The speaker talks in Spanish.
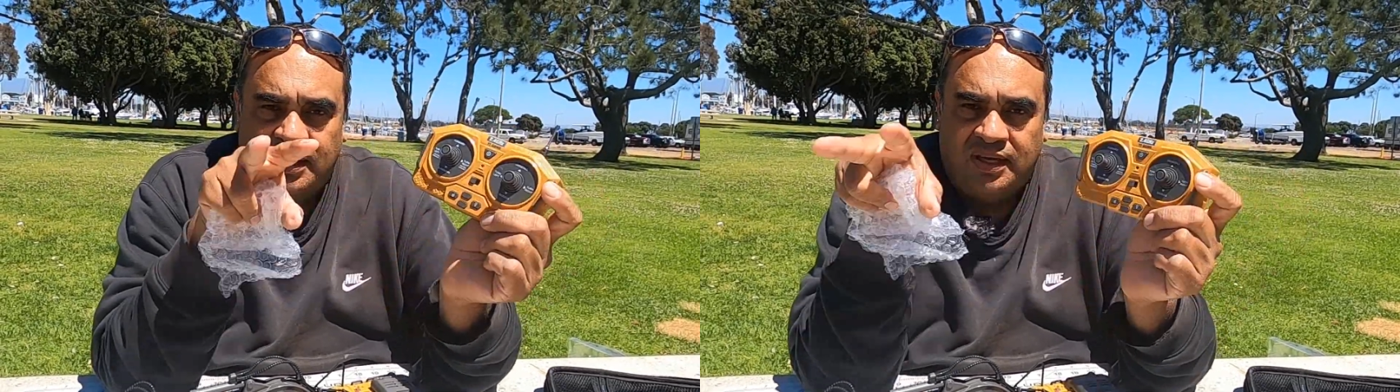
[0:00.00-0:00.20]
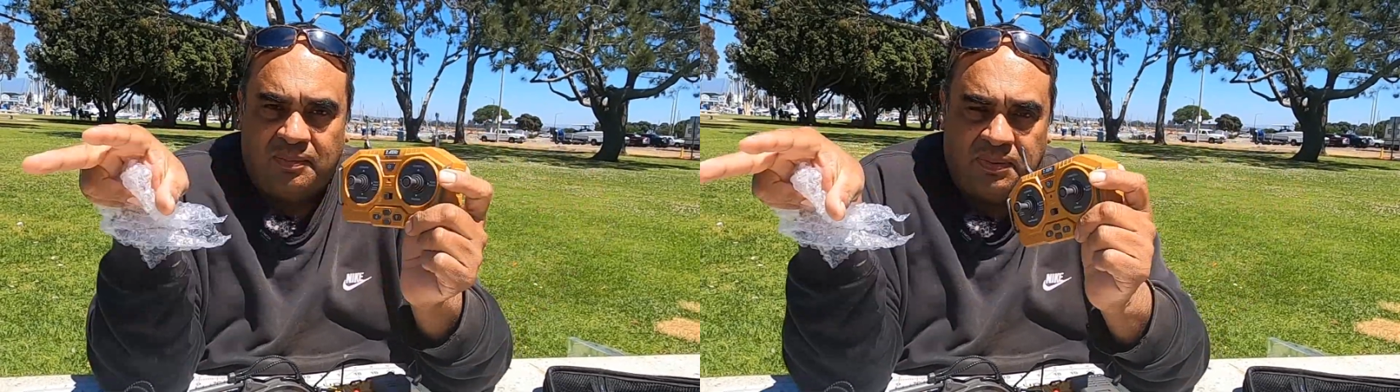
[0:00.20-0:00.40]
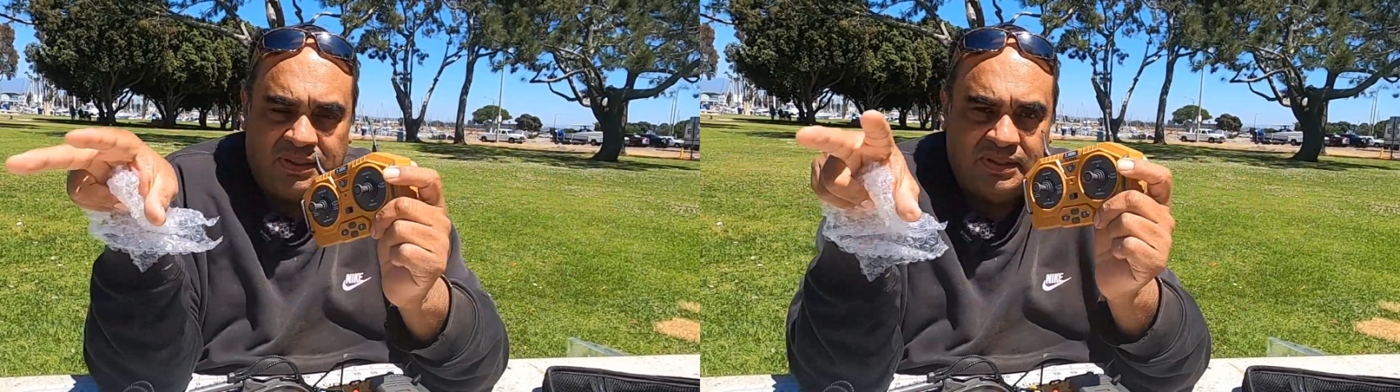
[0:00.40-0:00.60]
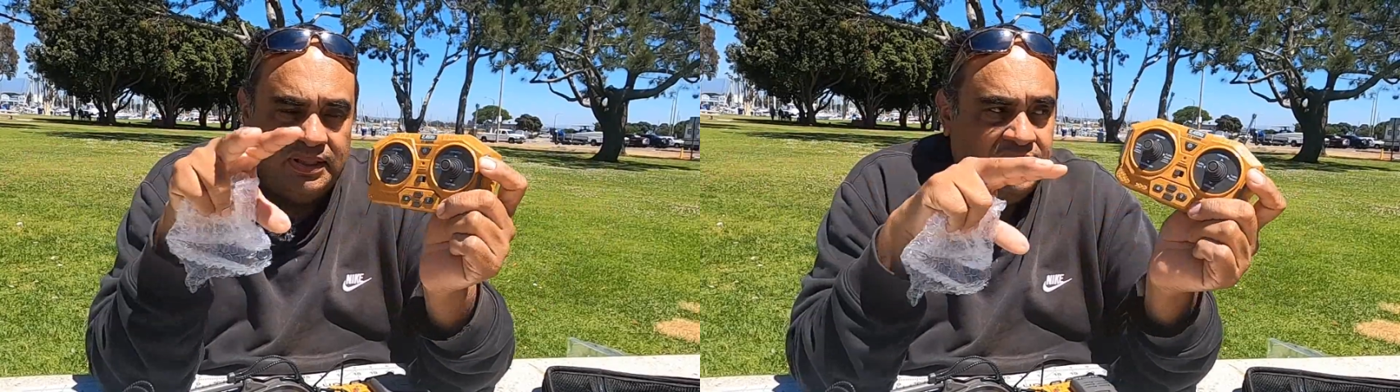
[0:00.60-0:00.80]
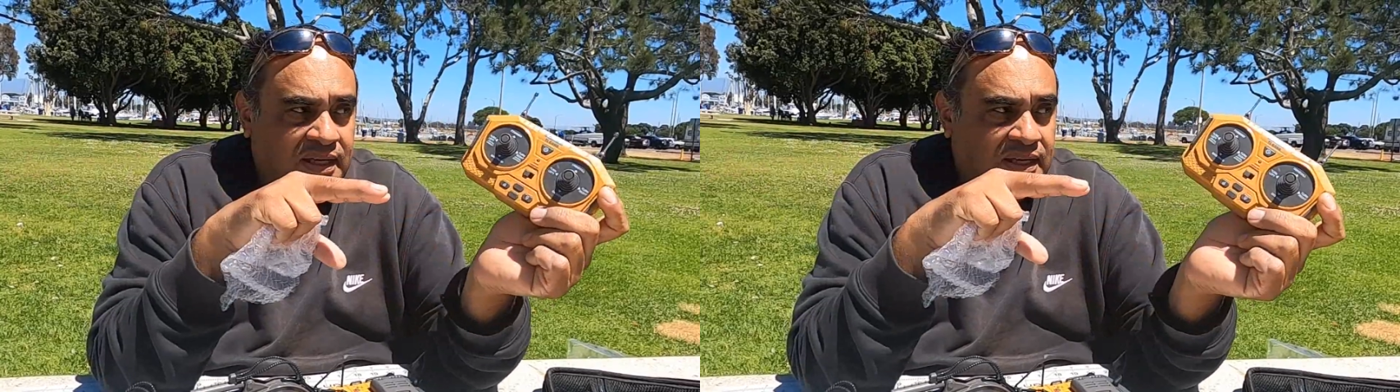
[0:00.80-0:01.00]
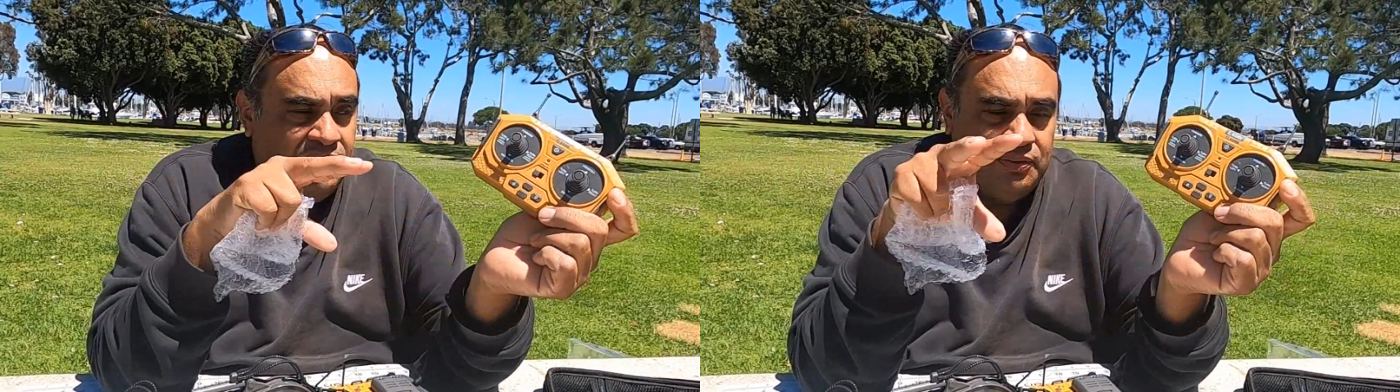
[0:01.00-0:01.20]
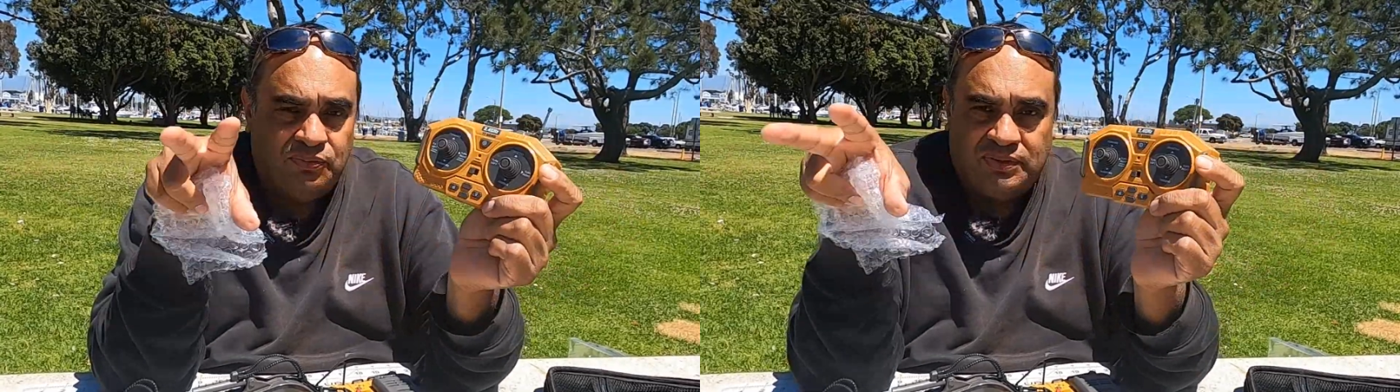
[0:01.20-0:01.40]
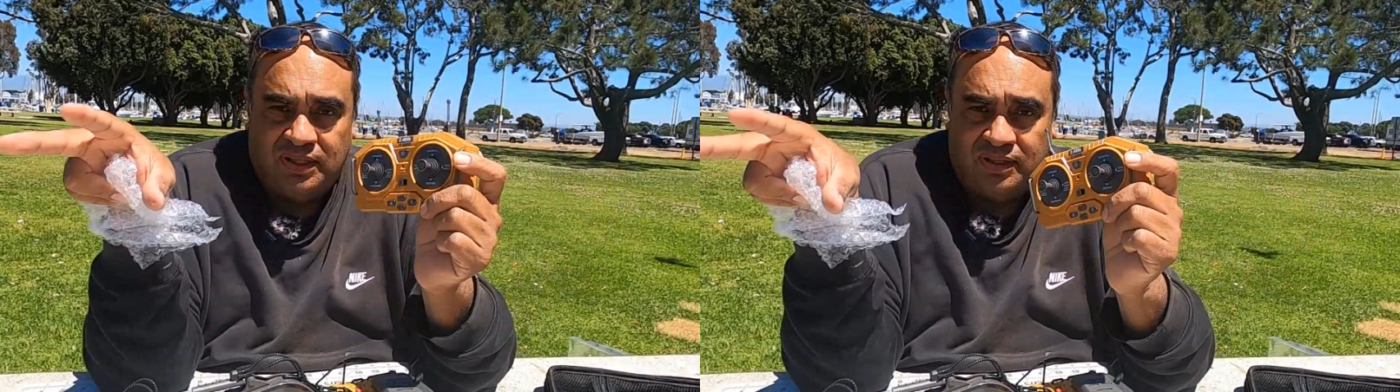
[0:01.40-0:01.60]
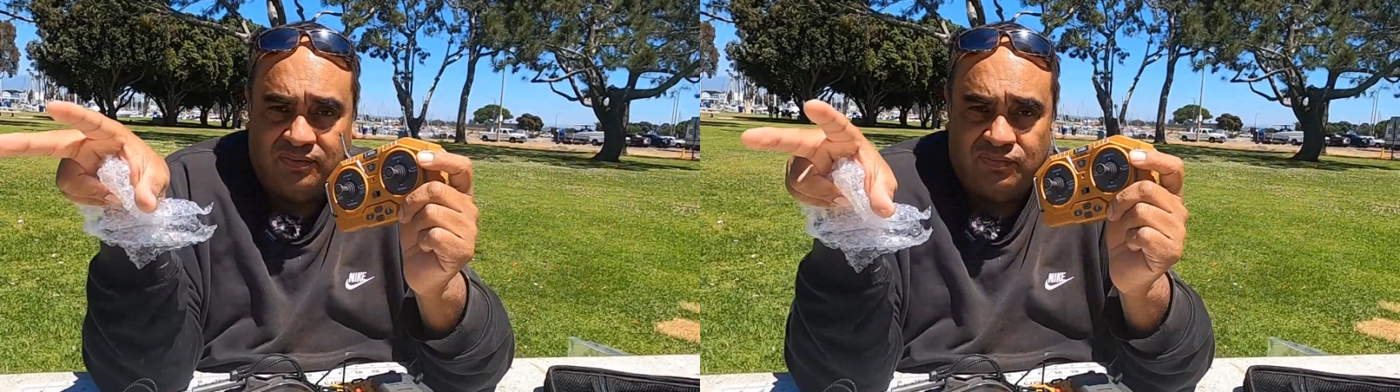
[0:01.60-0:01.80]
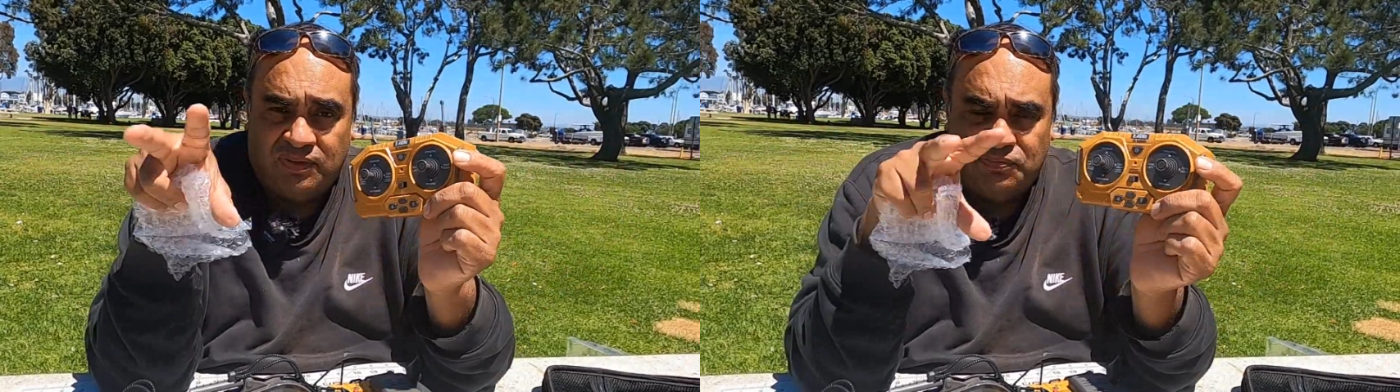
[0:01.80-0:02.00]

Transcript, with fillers: eh, aparte de que ejecuta la,